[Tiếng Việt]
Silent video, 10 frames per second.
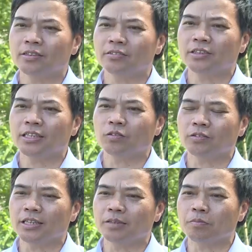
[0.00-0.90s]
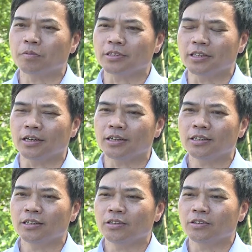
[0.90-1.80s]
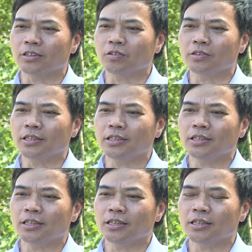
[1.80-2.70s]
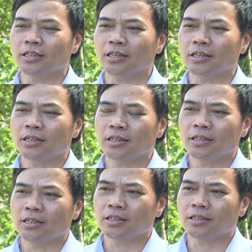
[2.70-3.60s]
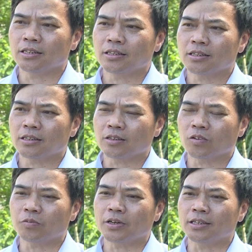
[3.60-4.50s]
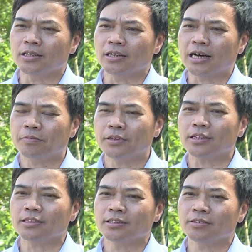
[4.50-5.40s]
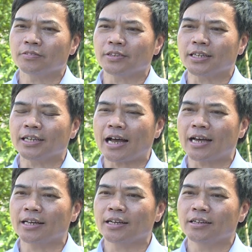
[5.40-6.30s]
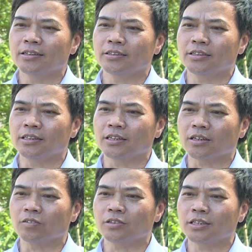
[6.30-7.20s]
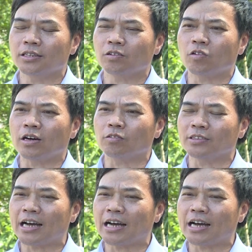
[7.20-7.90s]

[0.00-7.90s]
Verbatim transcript: như công ty bùa sửa rồi công ty ờ, cổ phần an phước rồi cây gai thì công ty rau quả đồng